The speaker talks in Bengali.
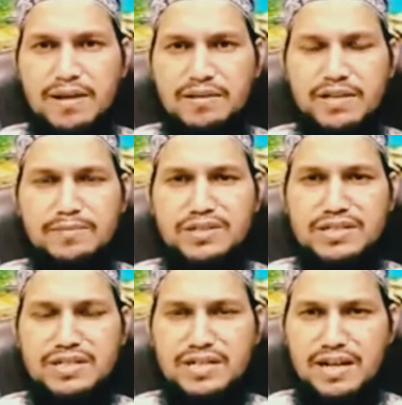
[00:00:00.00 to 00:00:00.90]
দেখবেন
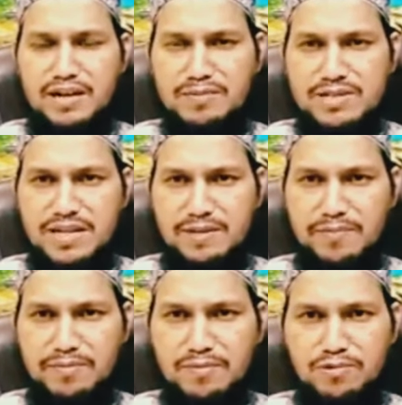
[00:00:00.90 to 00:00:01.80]
যে সেখানে আল্লামা সাহেব
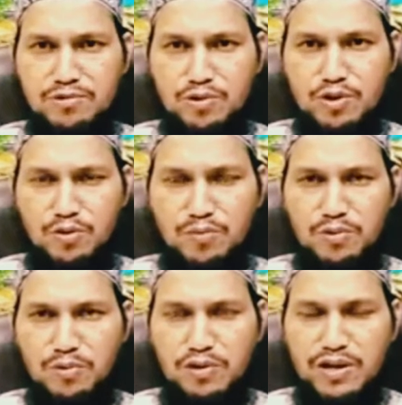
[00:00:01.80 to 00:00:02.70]
কাবলা ফুলতলি
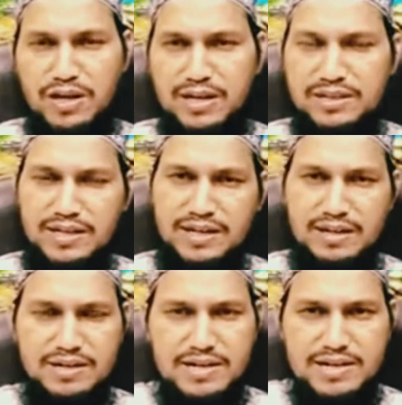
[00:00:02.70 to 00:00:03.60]
রহমতুল্লাহ আলে তারা
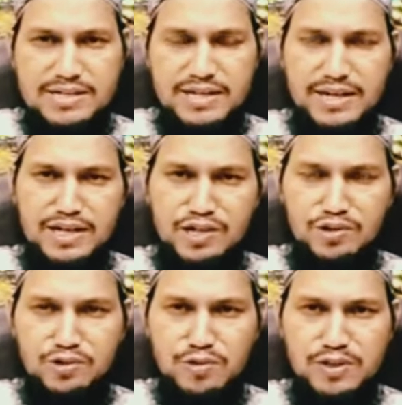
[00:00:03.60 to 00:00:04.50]
সেখানে
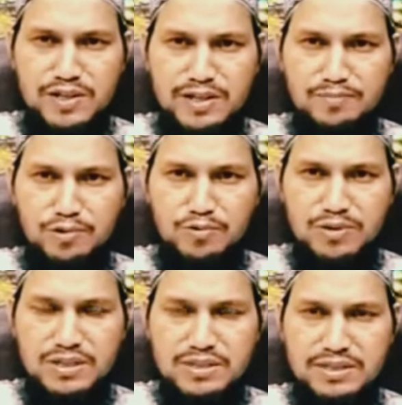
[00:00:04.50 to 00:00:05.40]
সেই অঞ্চলটিতে খেদমত
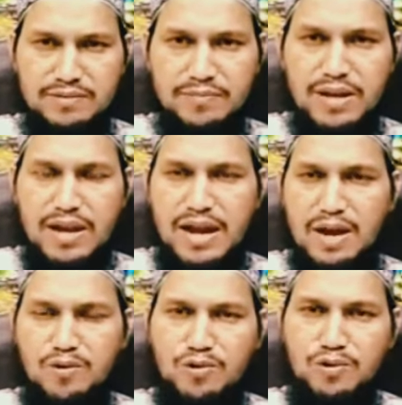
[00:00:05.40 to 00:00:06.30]
করে যাচ্ছেন
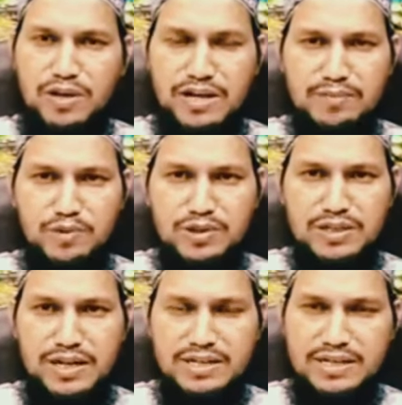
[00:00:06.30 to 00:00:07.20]
আর অন্যদের খেদমত
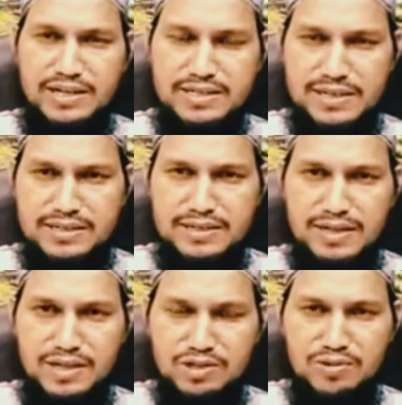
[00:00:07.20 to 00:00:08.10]
যে নাই সেখানে
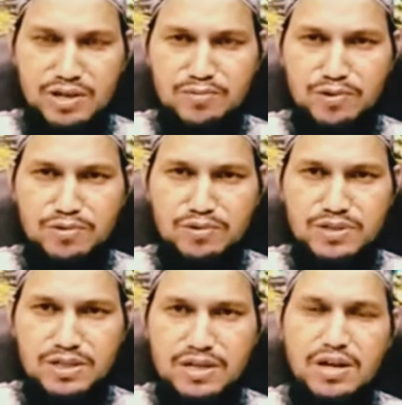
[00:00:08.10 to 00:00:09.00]
সারসিনার কিছু খেদমত
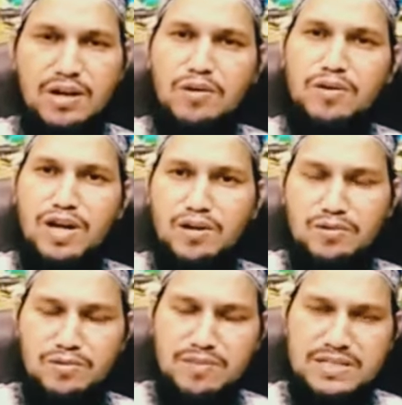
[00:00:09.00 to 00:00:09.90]
রয়েছে অন্যান্য
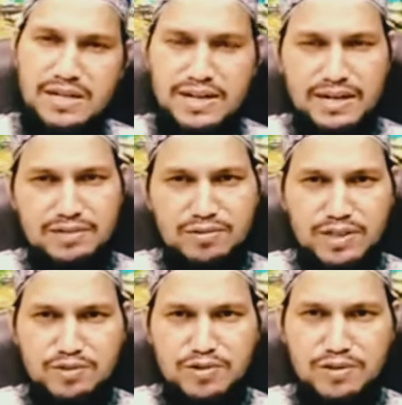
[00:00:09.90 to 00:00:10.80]
মাসলাকে আলা
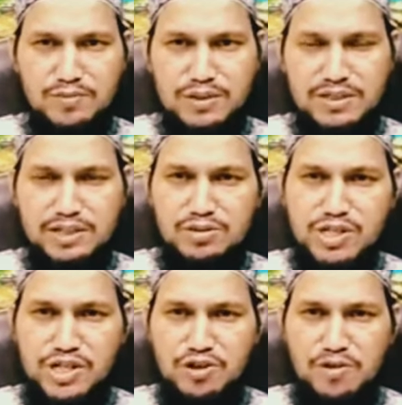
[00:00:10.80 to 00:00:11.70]
হজরতের কিছু খেদমত আছে কিন্তু
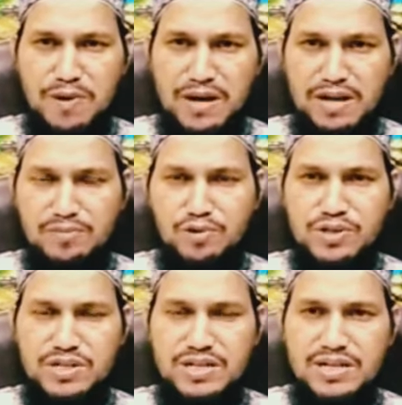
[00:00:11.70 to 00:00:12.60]
সিংহভাগ খেদমতটি